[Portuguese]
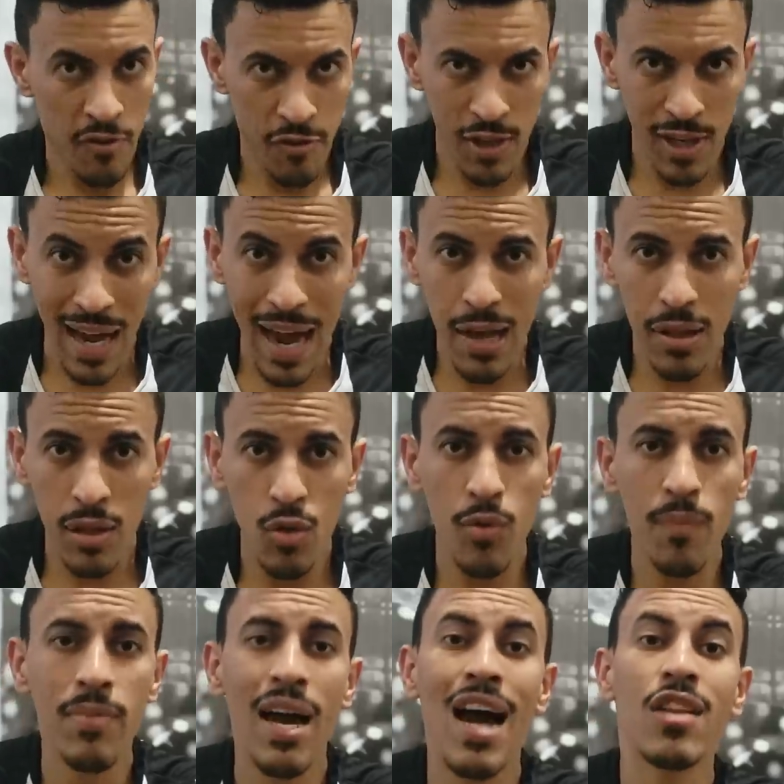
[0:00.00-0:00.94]

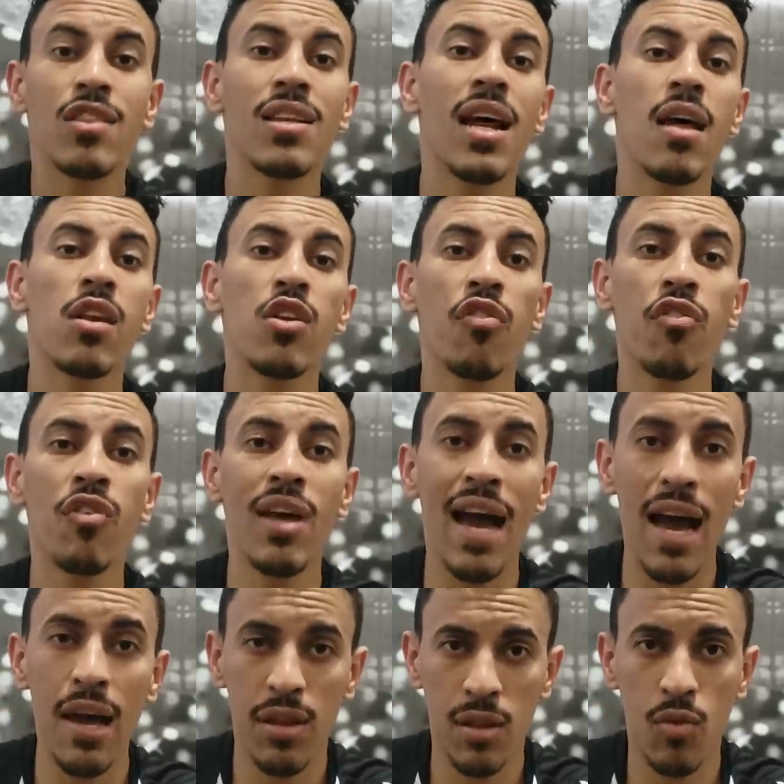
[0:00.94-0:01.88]
Fiasco atrás de
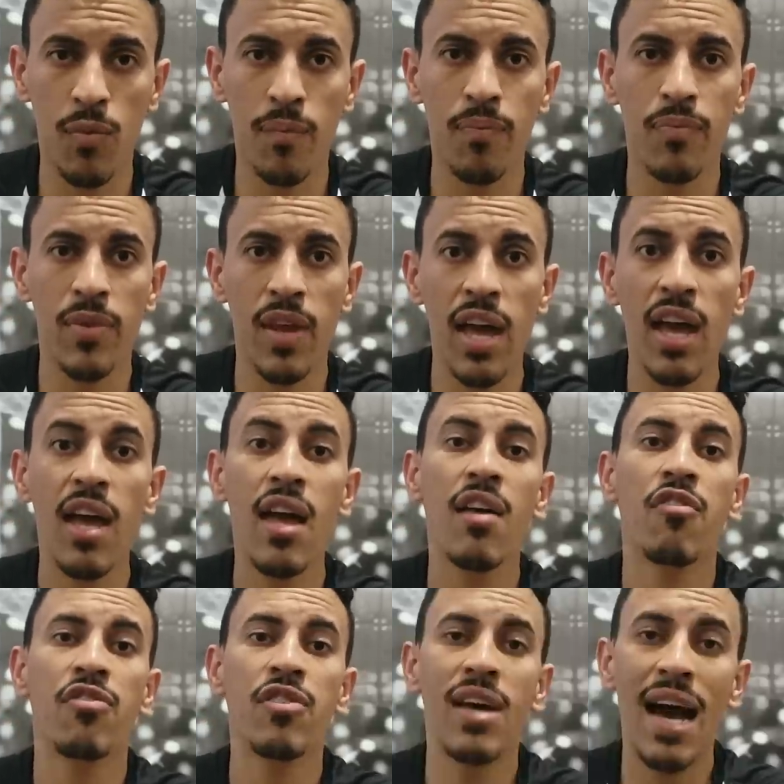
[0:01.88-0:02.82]
fiasco, né?
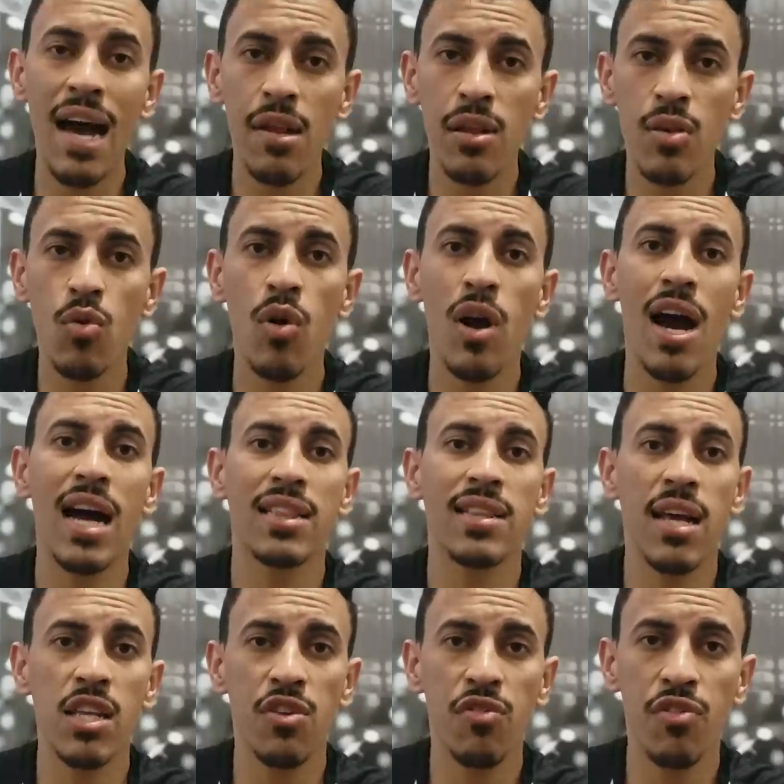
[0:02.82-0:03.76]
Fiasco
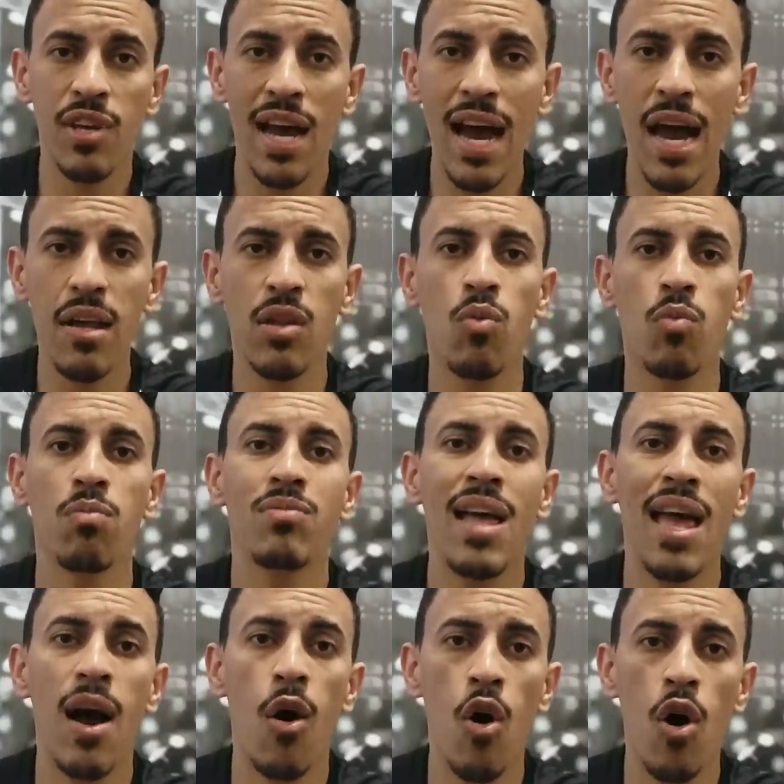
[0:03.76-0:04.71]
atrás de fiasco,
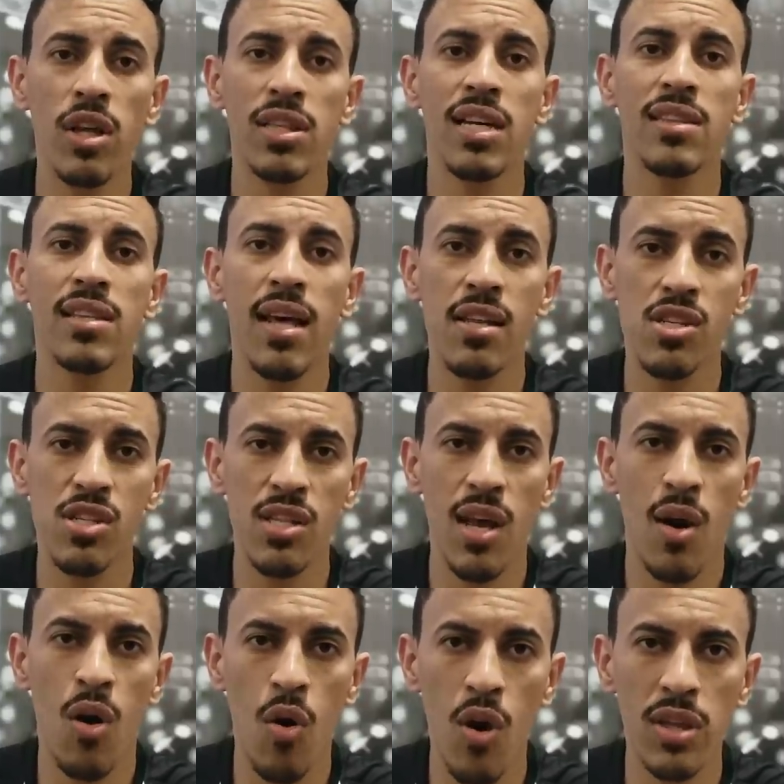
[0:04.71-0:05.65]
derrota atrás de
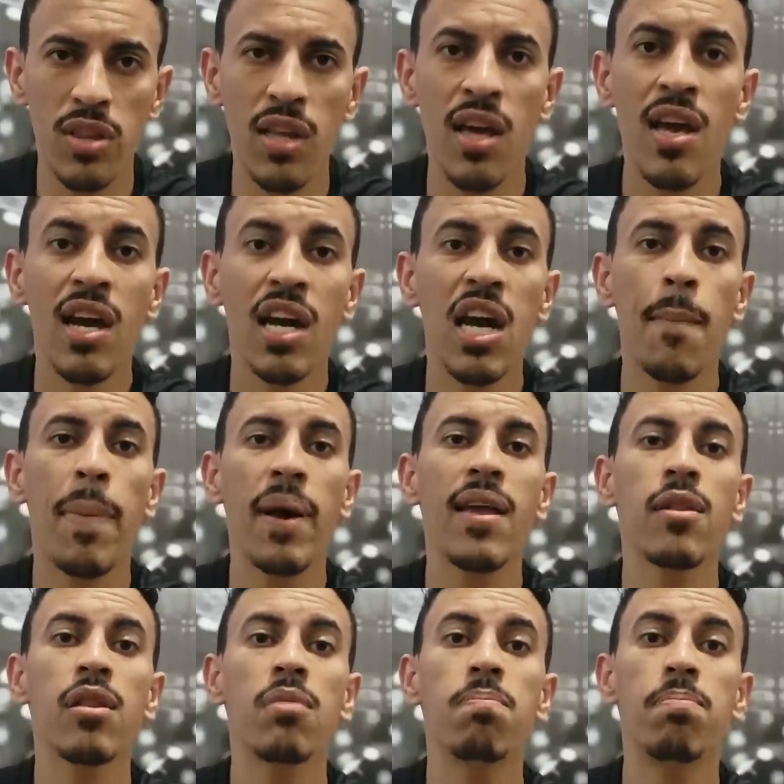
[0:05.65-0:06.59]
derrota,
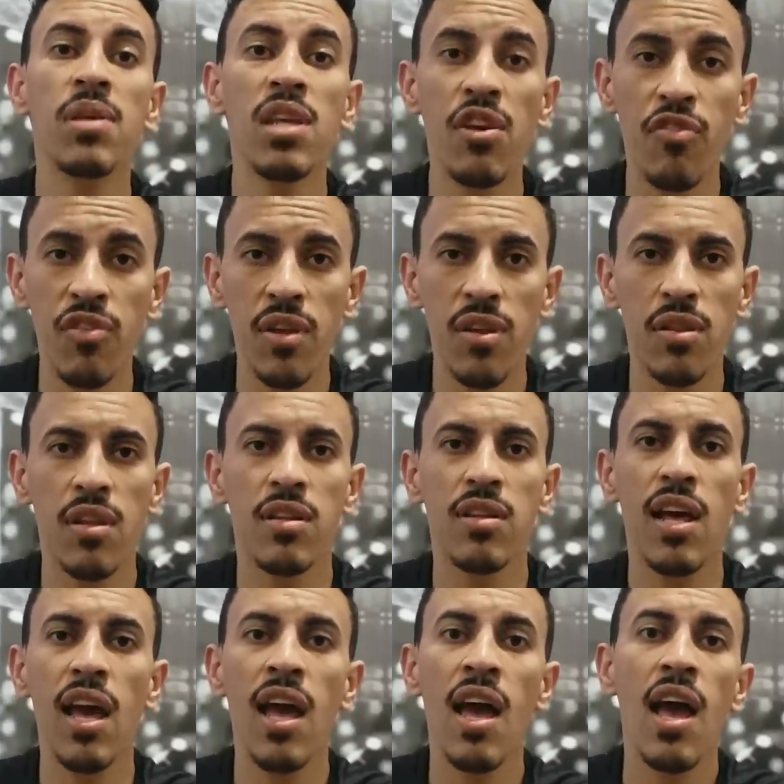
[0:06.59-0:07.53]
campanhas pífias,
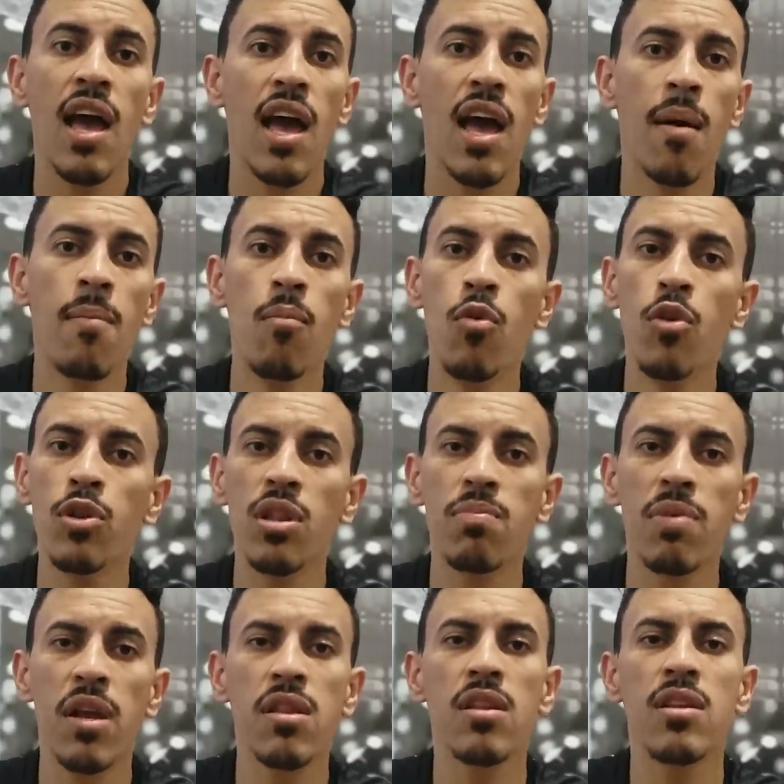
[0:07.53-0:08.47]
né? É, muitos
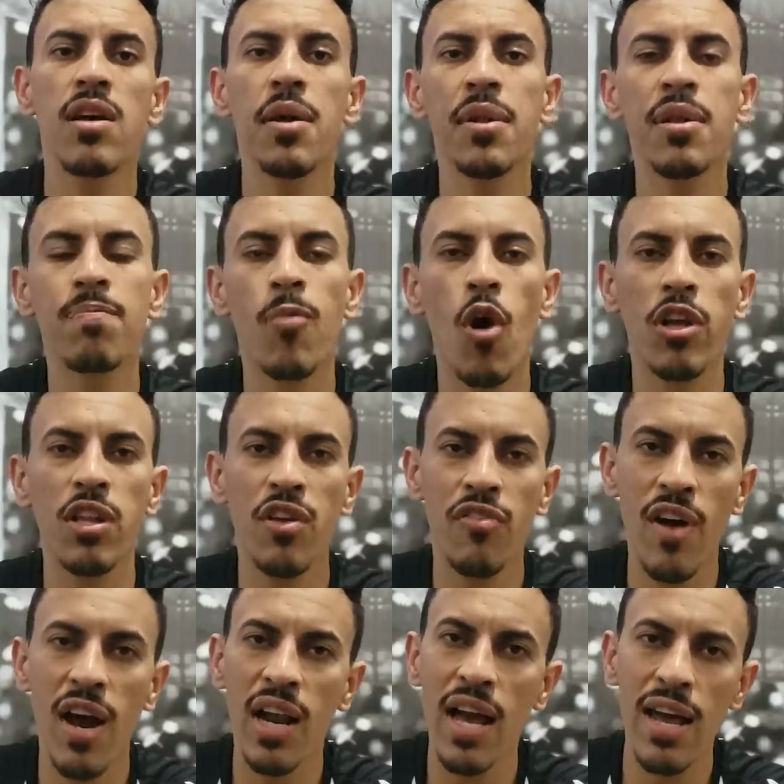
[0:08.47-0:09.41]
brasileiros podem
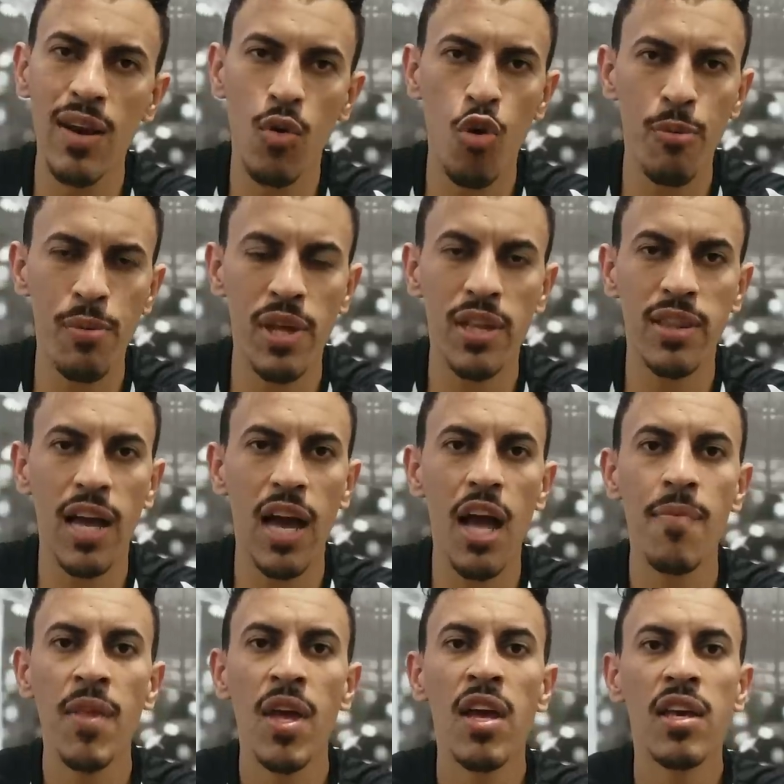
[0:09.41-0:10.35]
falar e
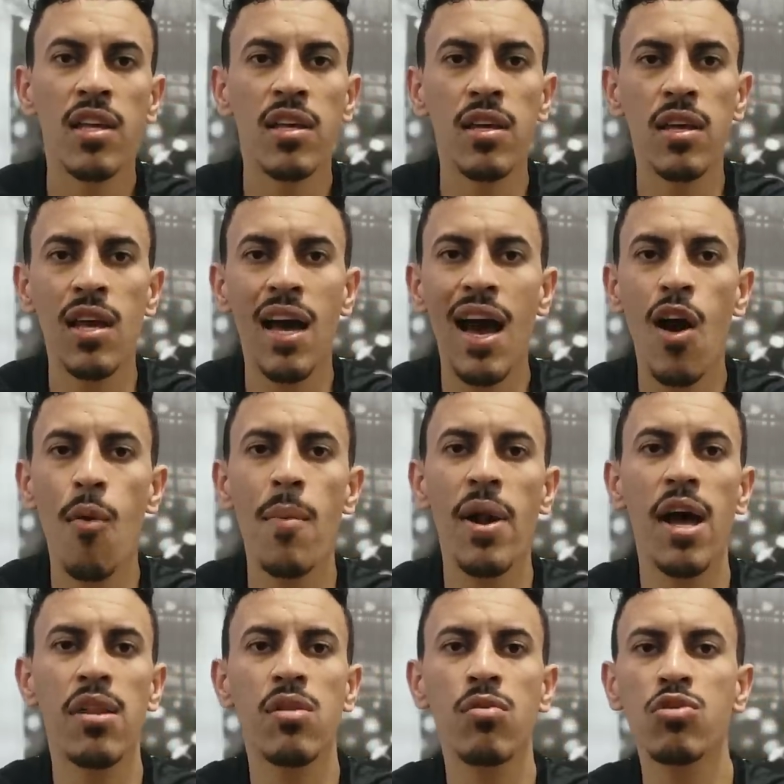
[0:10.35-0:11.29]
comentar que ah, o
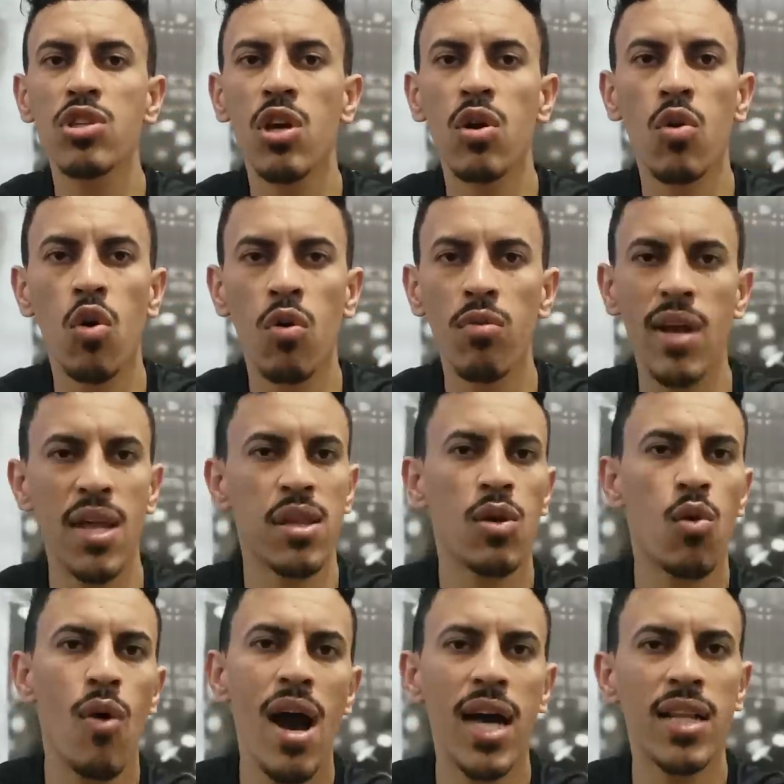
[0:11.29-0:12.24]
Brasil chegou
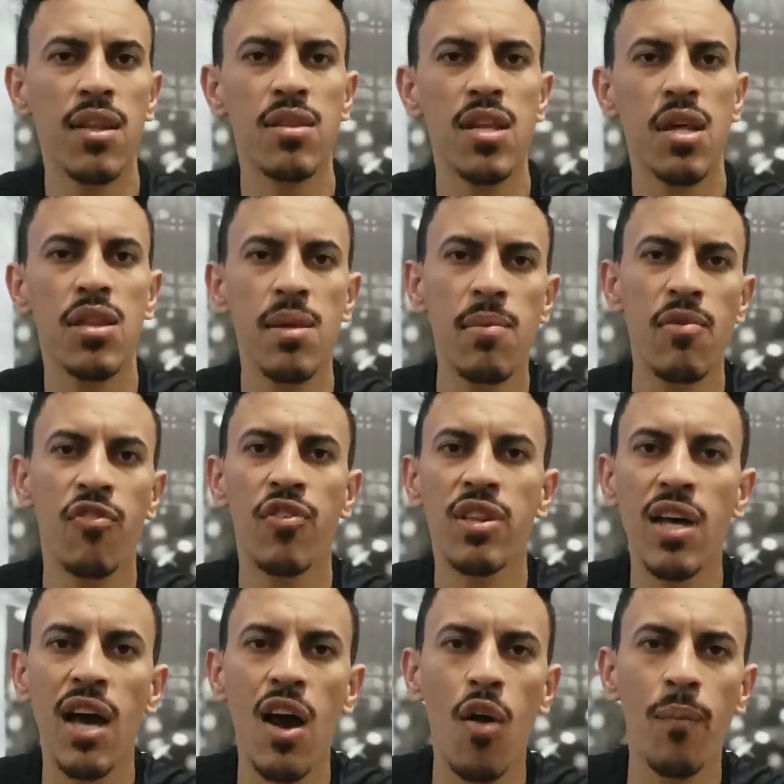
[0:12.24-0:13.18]
nas quartas, na
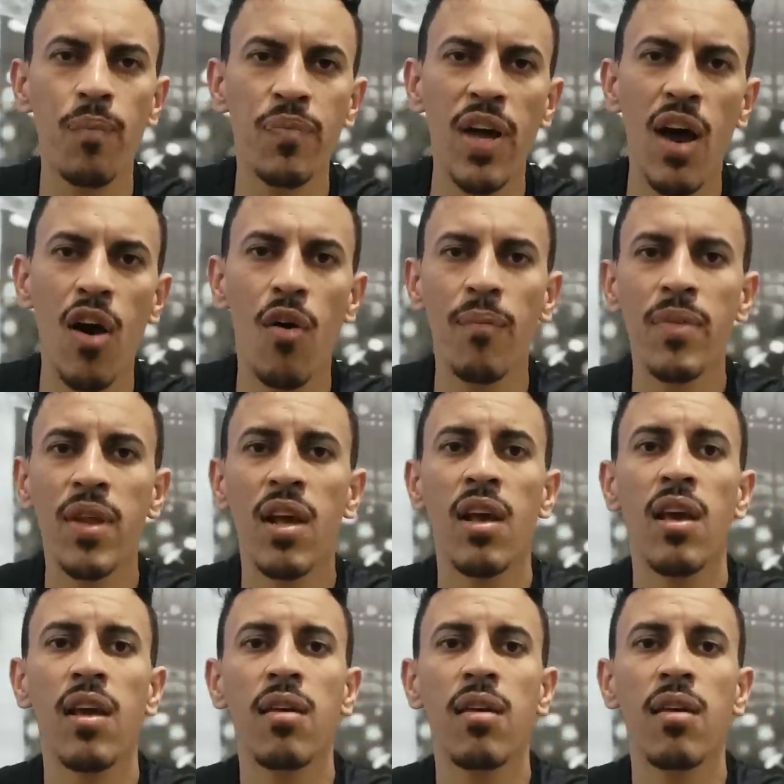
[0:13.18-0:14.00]
semifinal, tal.